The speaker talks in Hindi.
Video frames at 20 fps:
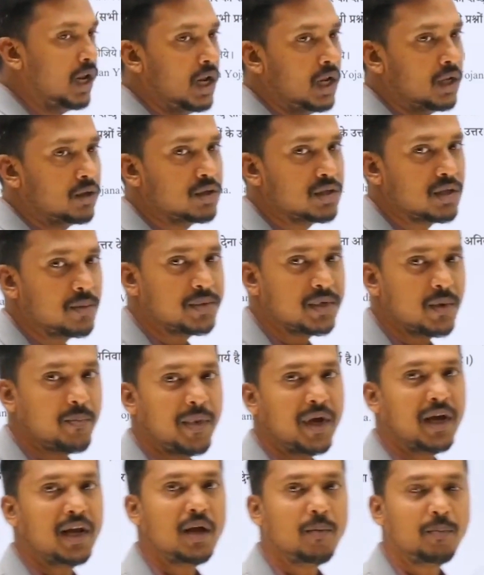तो सबसे
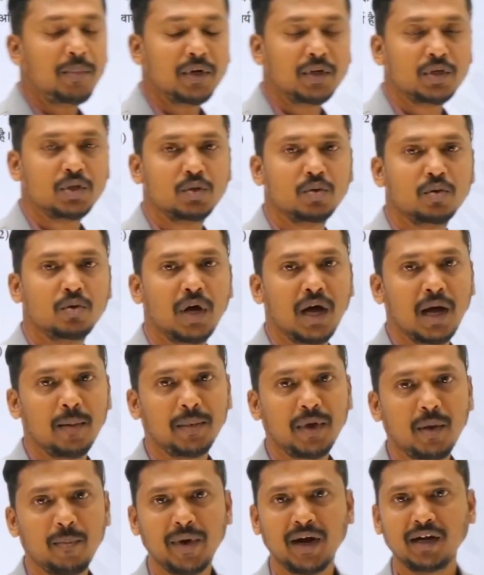पहला जो
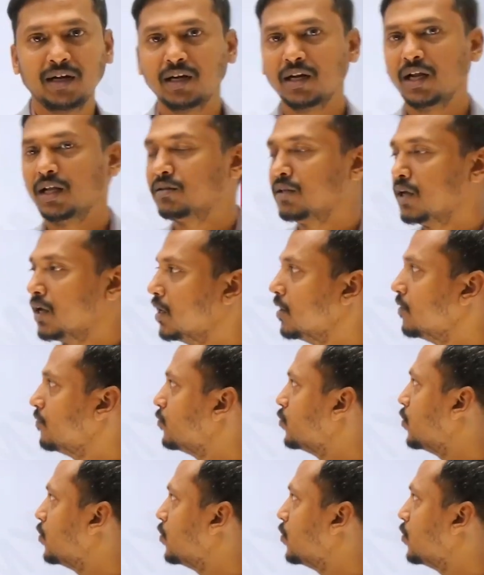आपका पैटर्न आता है वो